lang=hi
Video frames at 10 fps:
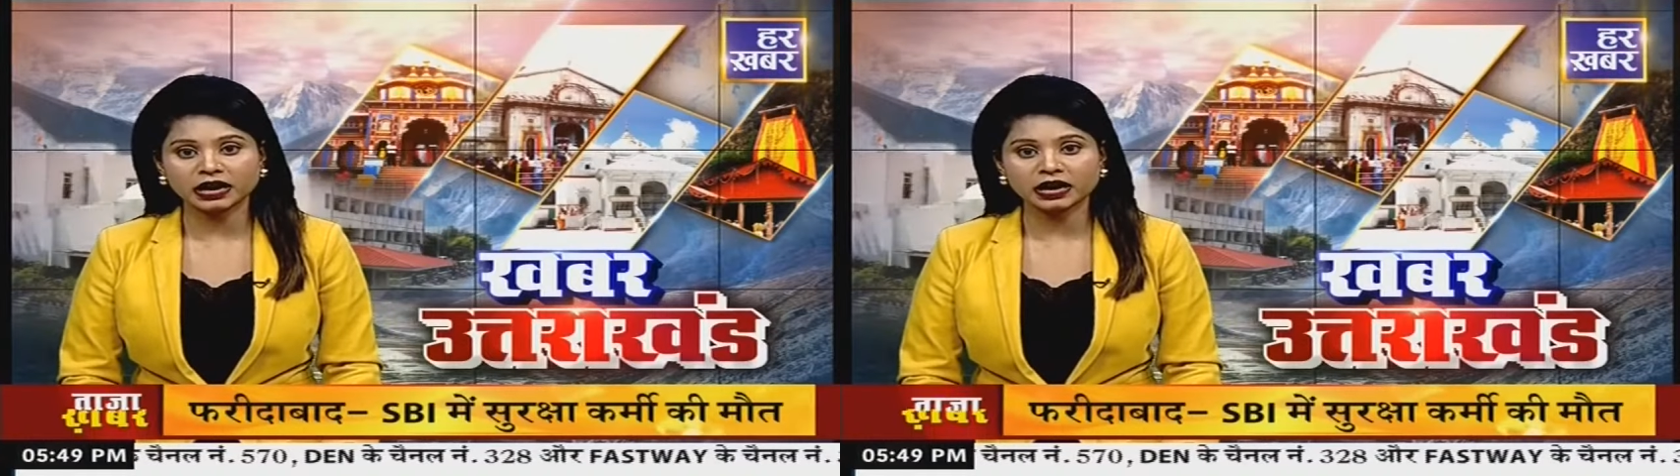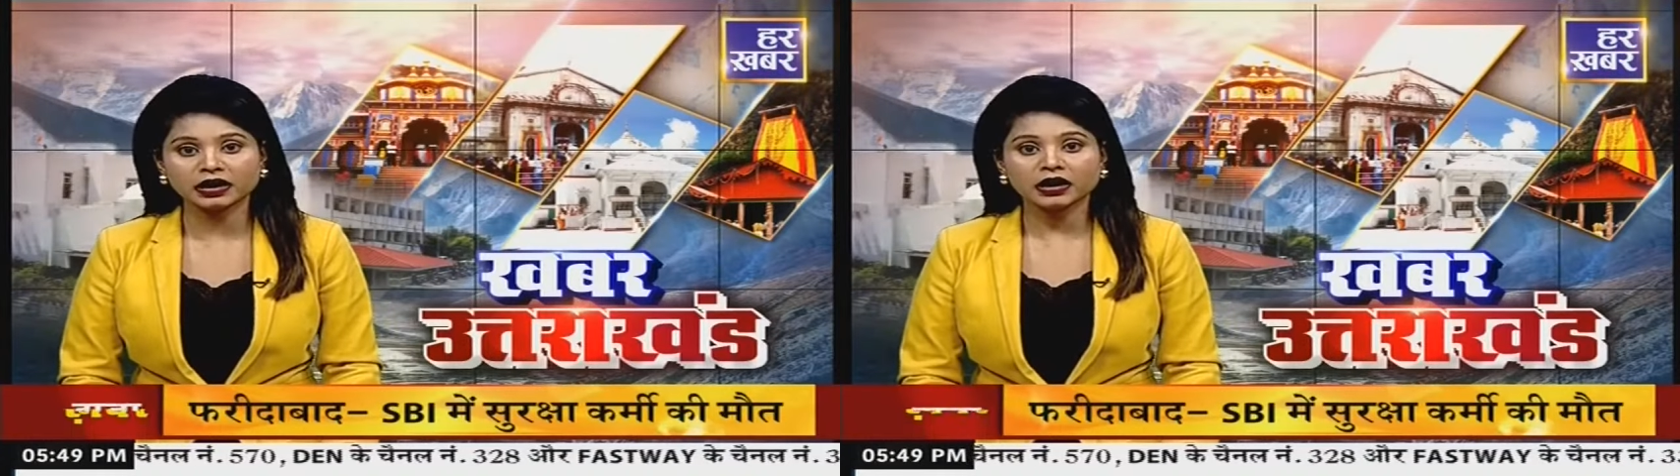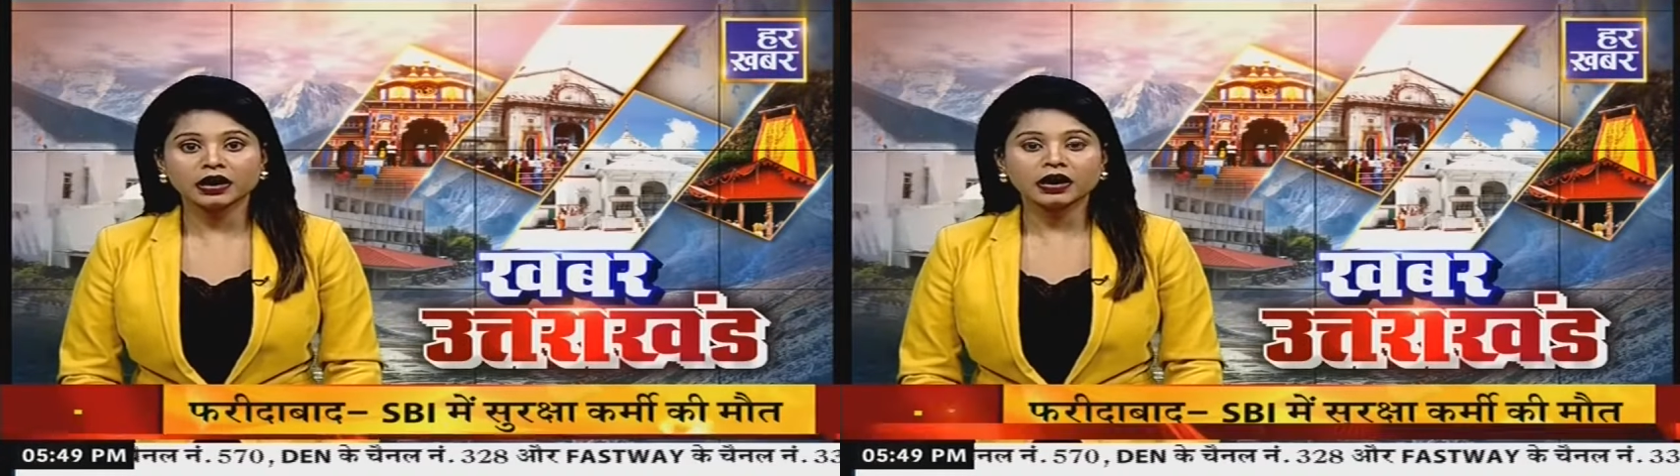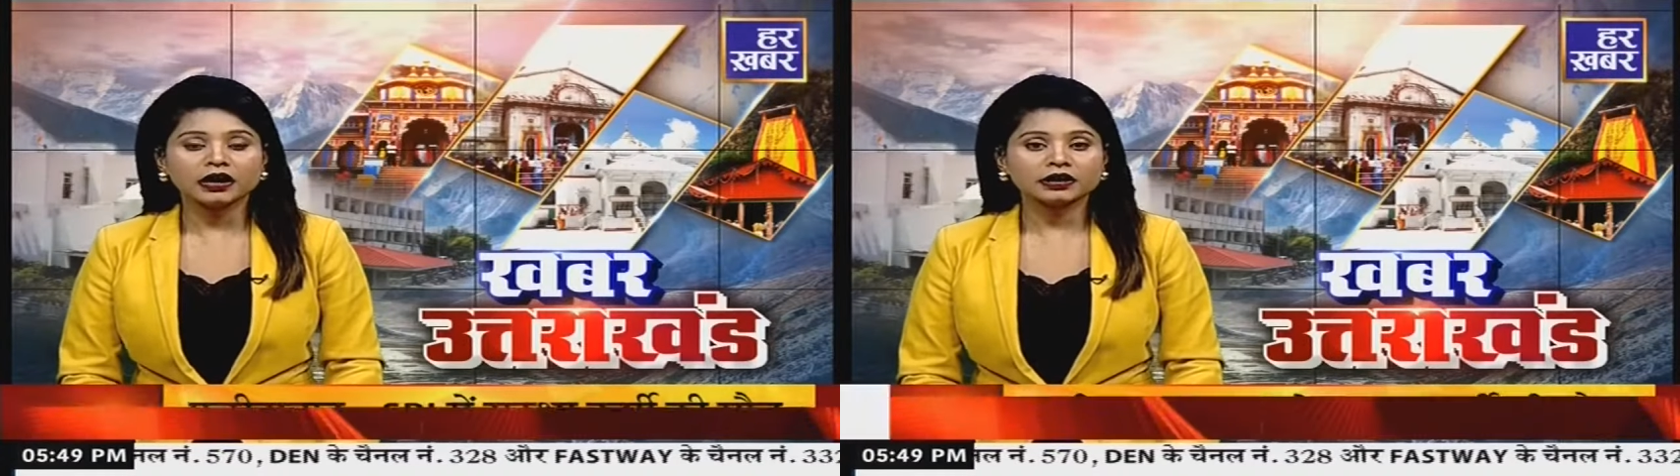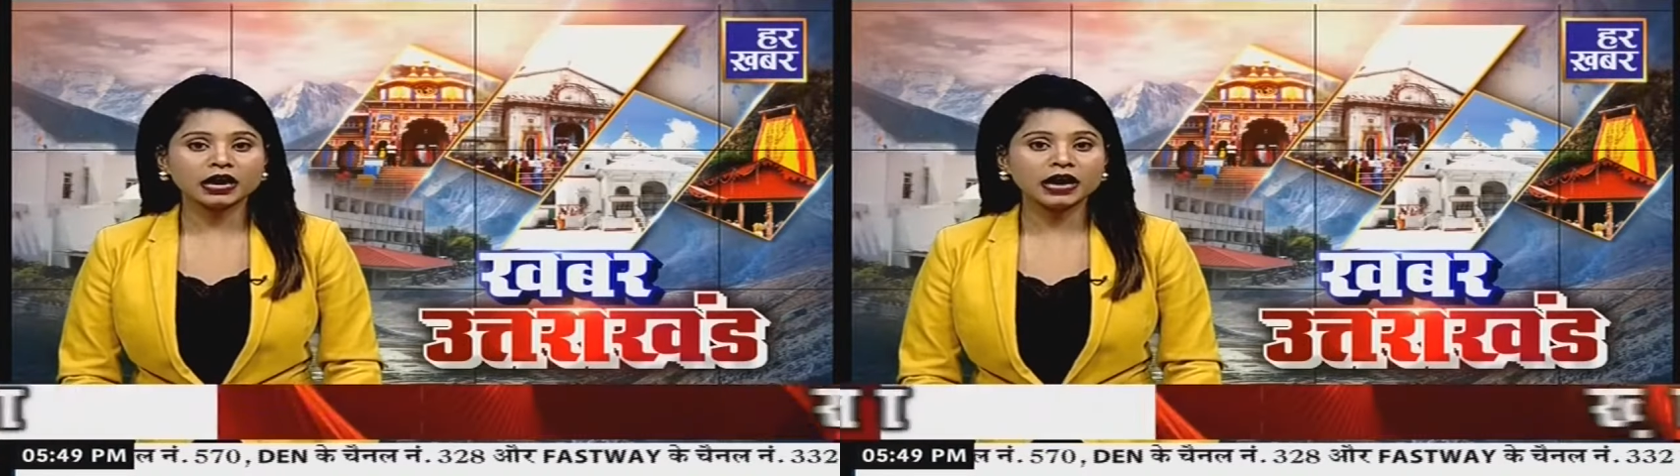
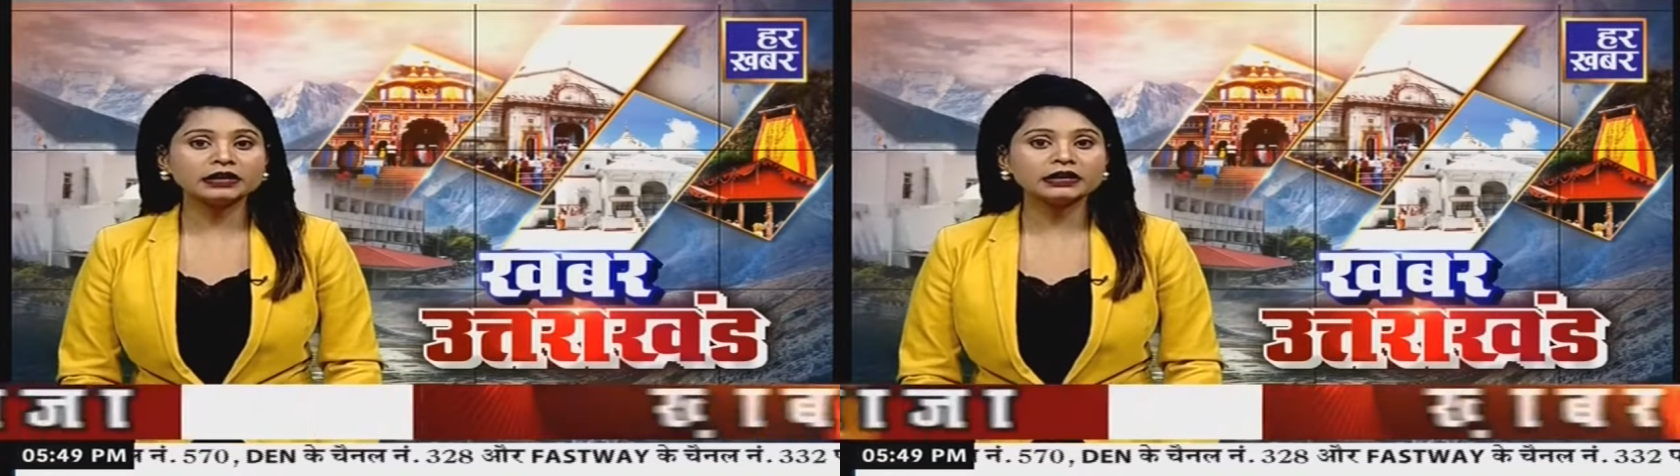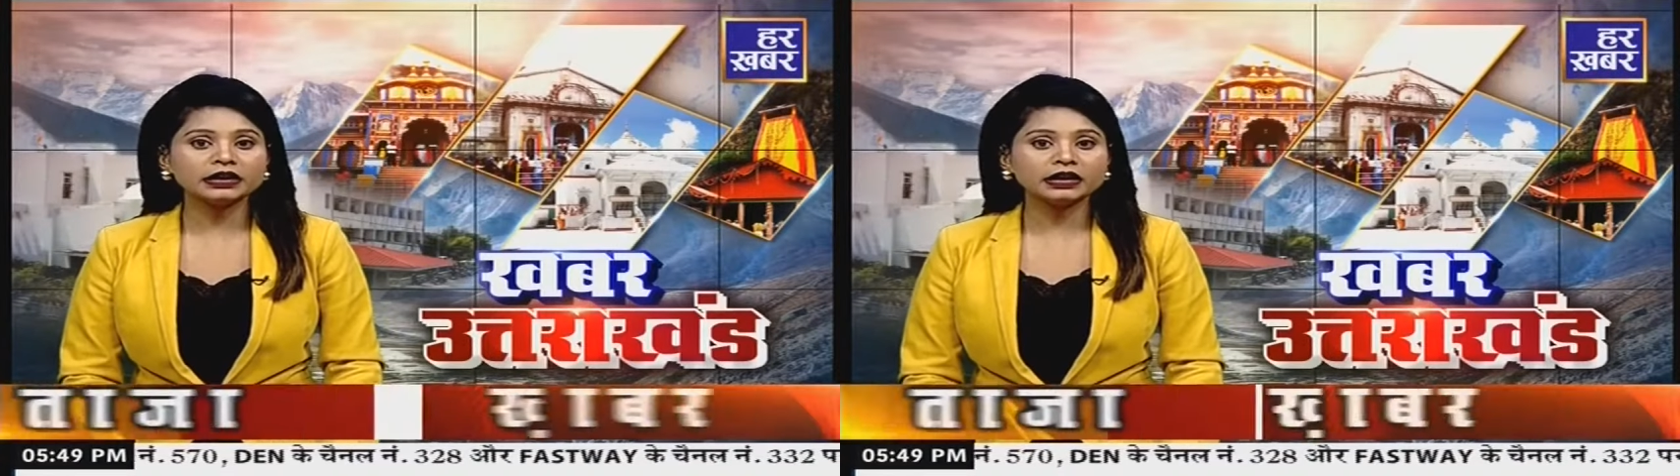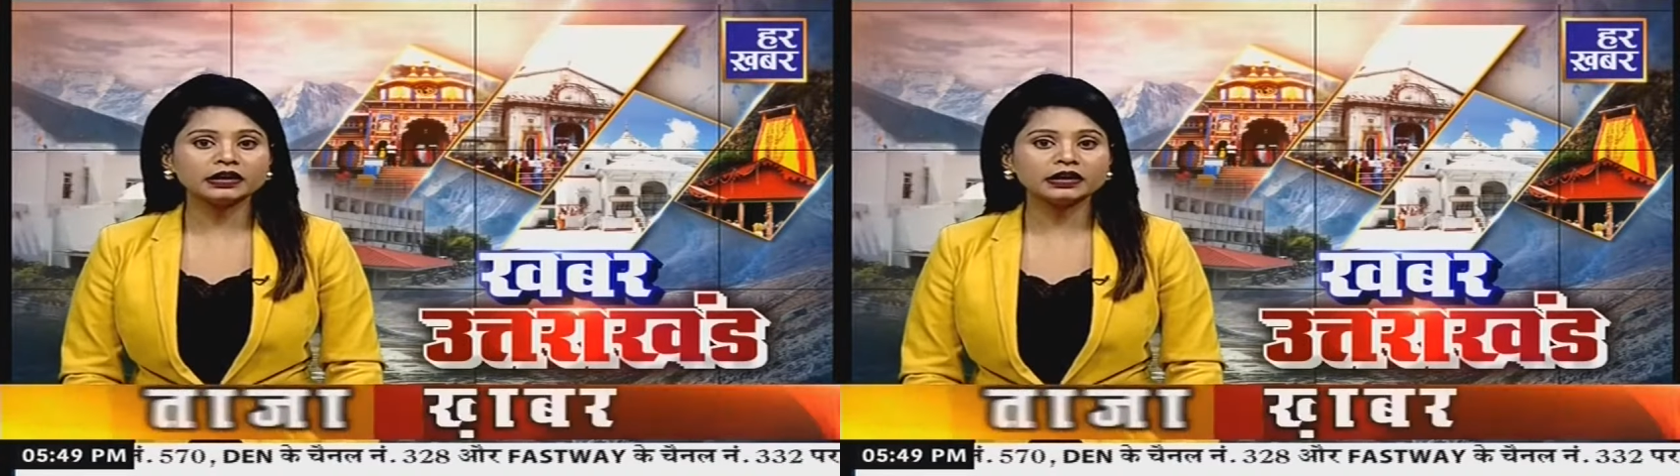खैर की